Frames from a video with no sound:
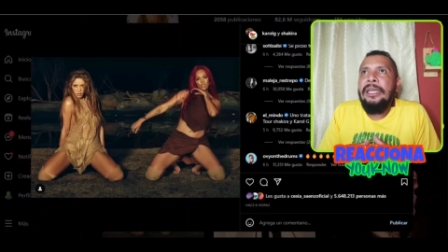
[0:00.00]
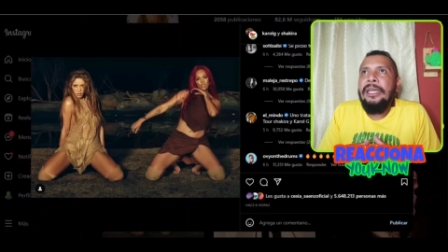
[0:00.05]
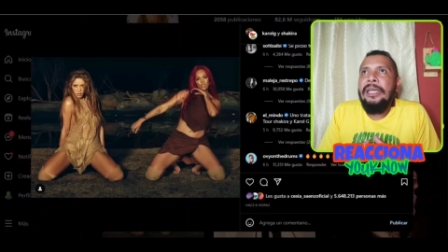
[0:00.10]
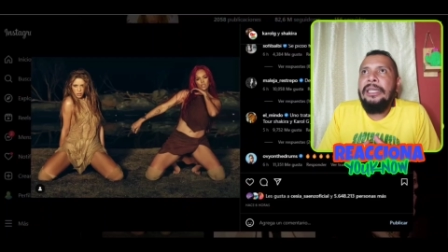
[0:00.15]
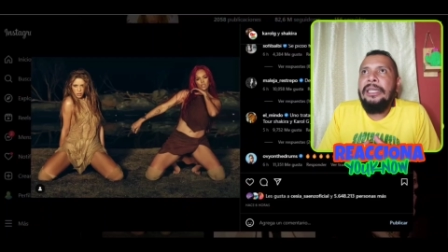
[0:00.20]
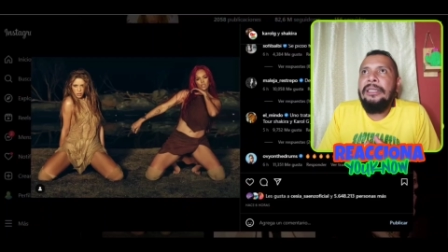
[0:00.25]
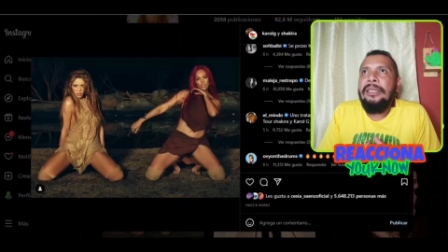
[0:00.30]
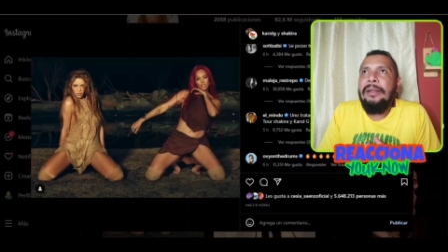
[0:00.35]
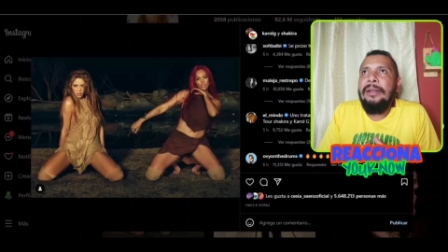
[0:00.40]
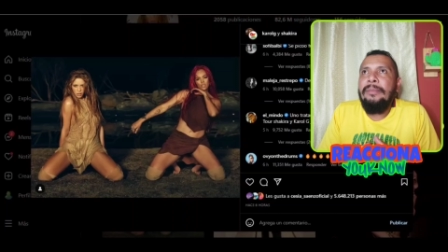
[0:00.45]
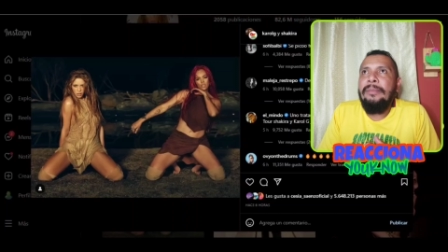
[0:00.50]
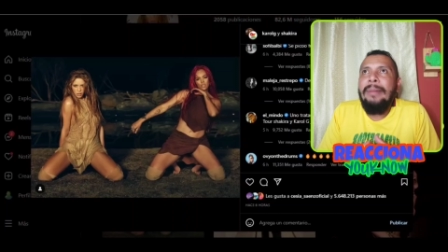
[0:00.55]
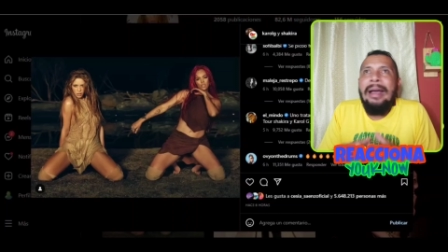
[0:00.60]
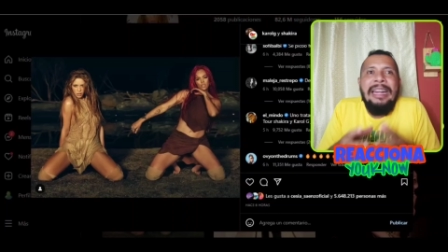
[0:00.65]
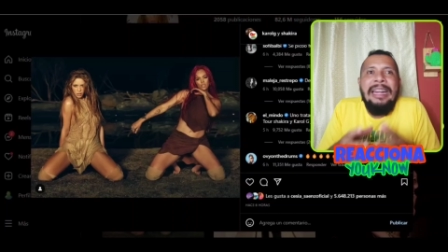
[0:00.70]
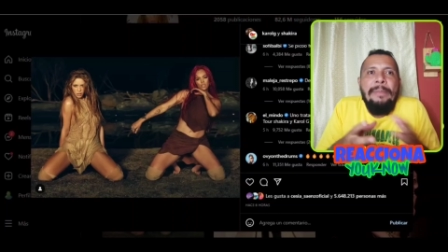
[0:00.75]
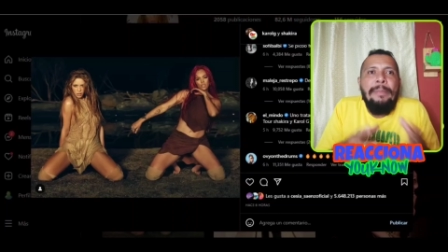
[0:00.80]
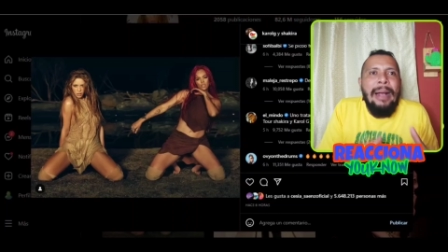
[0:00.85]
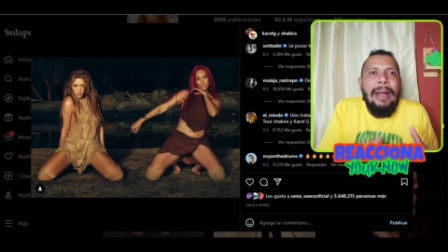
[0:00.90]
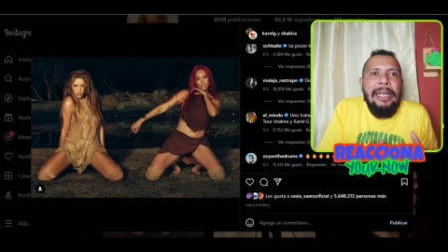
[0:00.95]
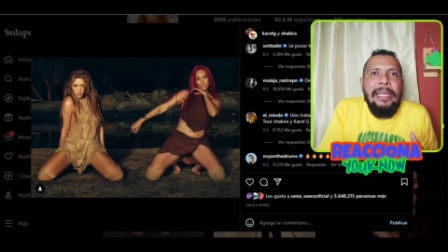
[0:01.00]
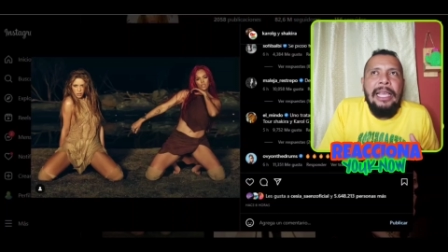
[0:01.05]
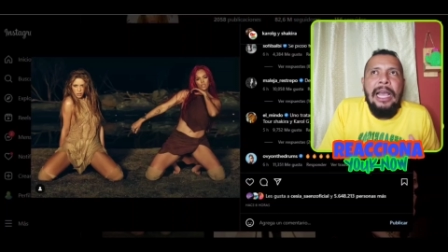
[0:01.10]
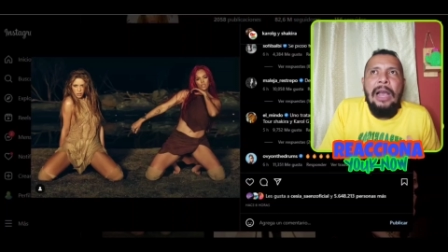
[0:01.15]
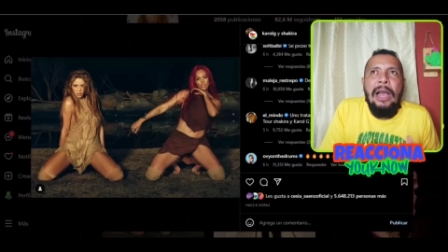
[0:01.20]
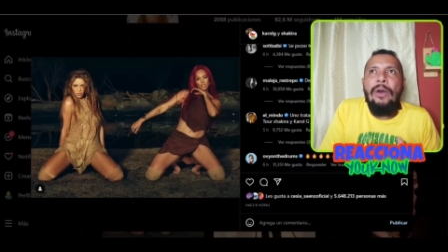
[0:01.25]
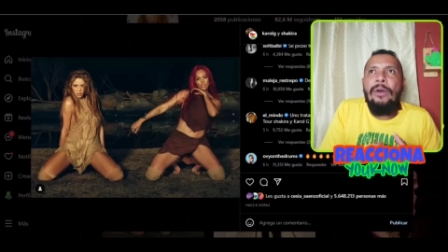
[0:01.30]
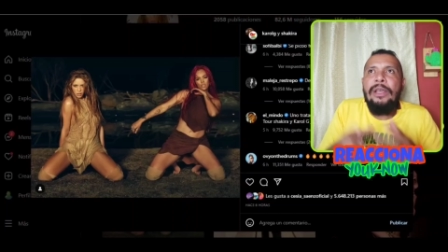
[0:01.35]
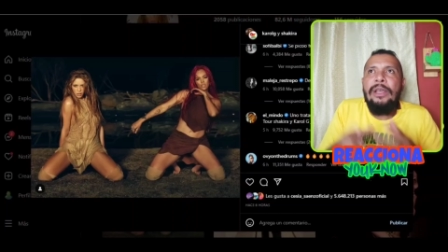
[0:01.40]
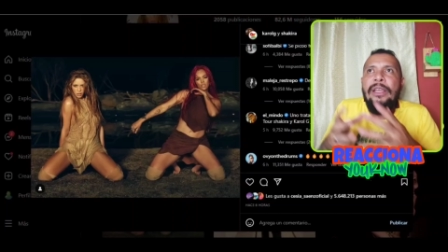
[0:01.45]
entre Manny
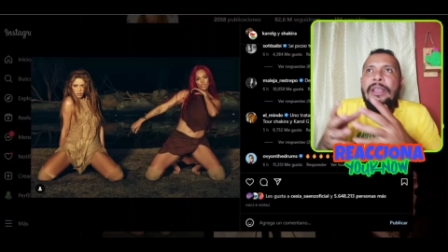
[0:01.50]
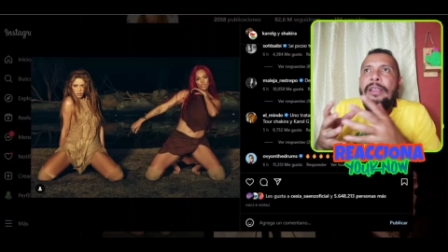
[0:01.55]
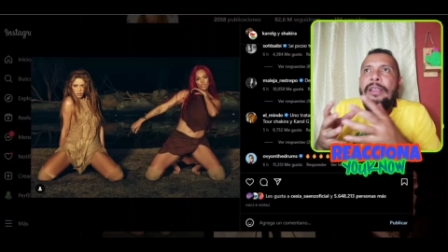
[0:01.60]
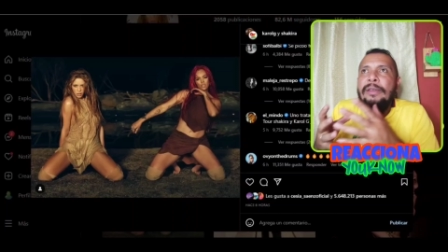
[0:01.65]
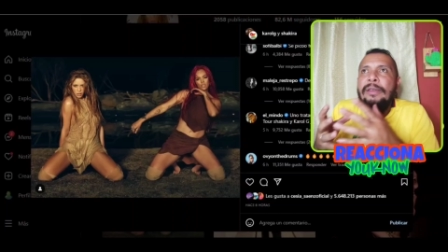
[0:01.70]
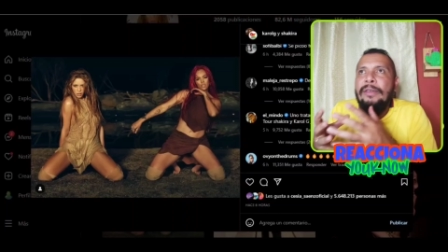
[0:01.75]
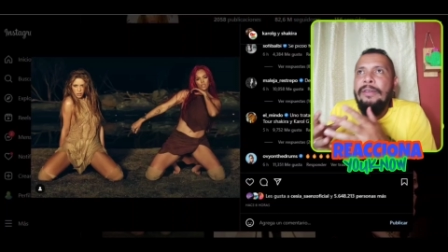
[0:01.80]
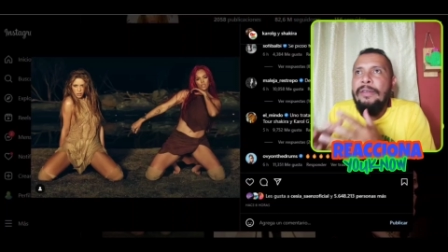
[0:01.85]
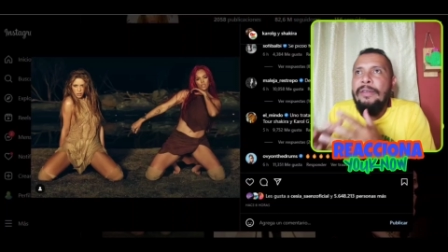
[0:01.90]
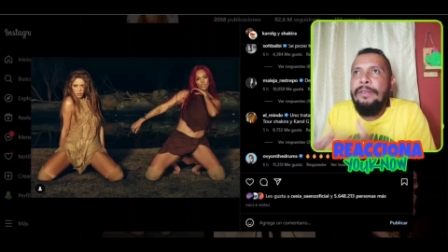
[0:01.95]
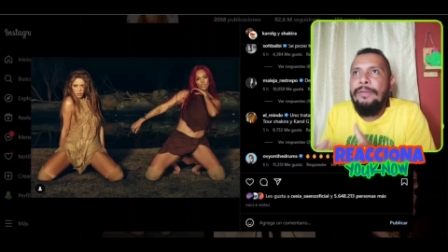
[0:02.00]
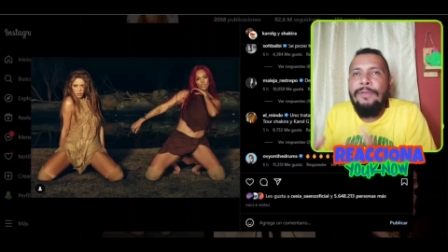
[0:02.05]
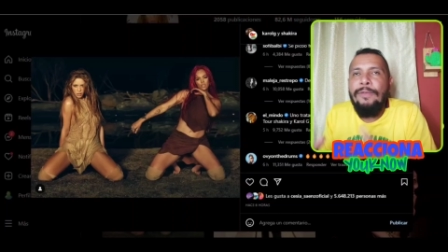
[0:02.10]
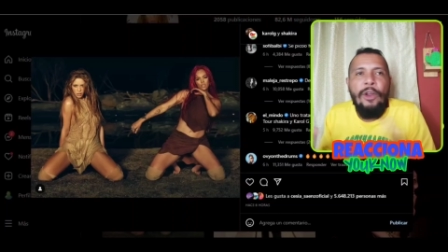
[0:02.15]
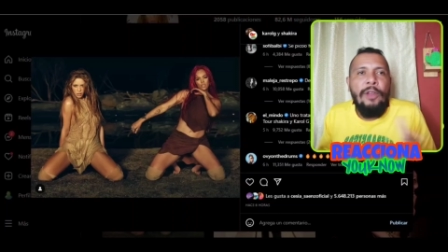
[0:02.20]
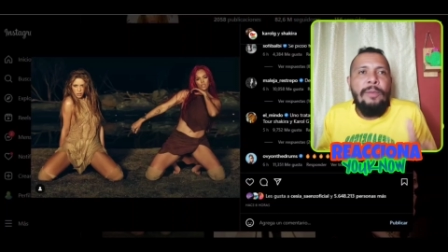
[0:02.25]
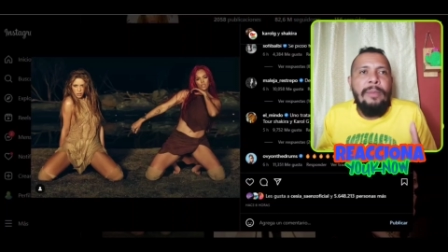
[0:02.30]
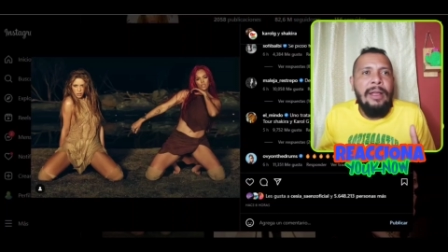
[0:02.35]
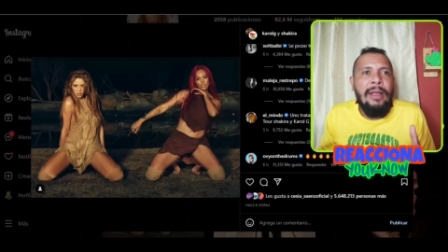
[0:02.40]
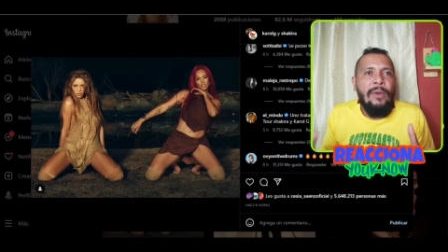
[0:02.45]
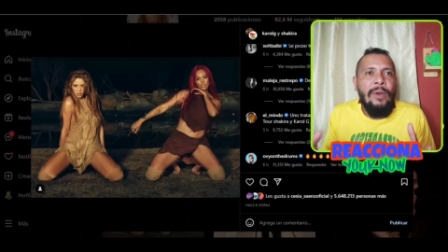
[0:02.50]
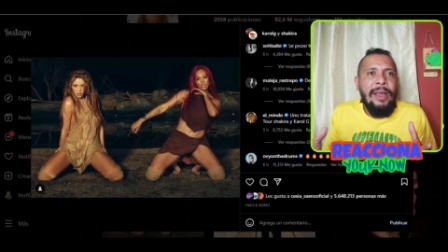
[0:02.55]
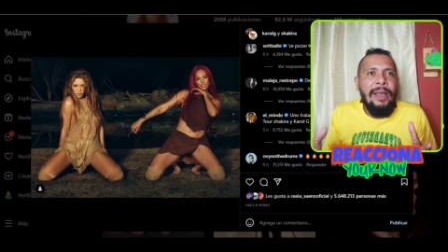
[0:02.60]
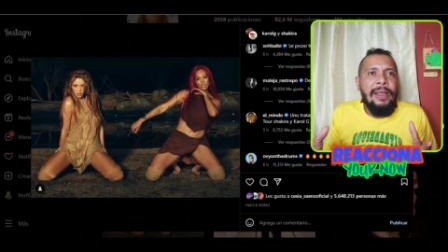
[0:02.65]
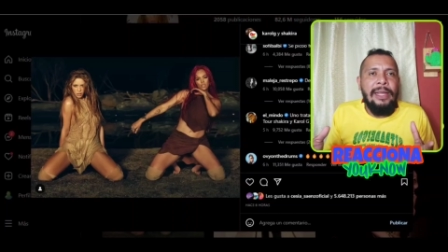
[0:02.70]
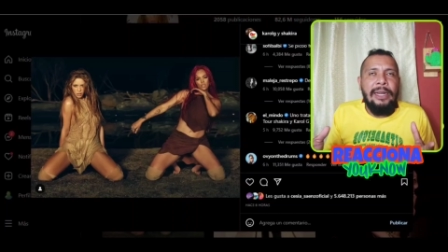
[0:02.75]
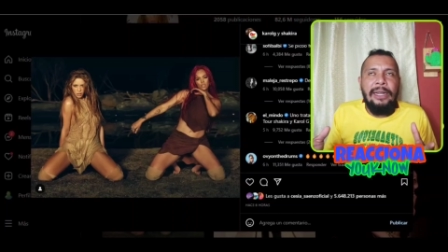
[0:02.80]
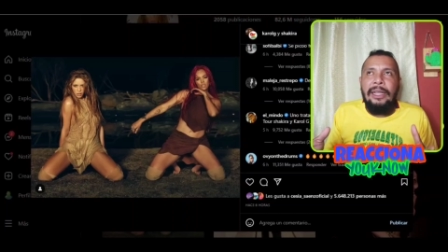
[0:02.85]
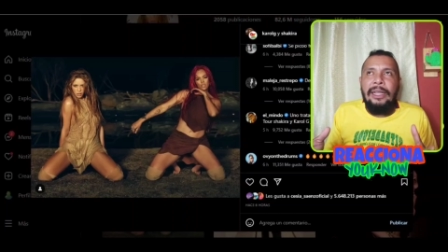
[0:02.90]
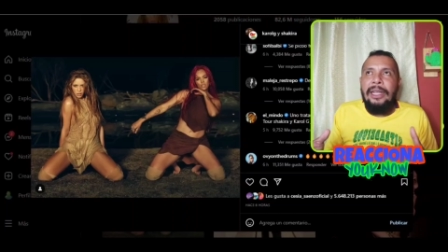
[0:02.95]
Pacquiao y, y, Floyd
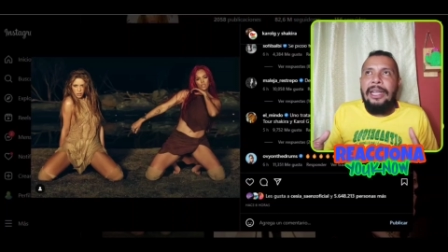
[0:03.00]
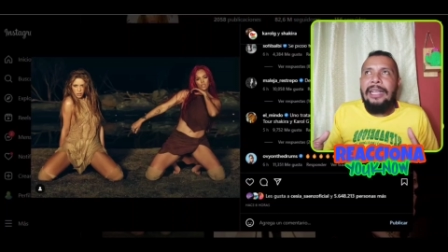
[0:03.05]
Mayweather.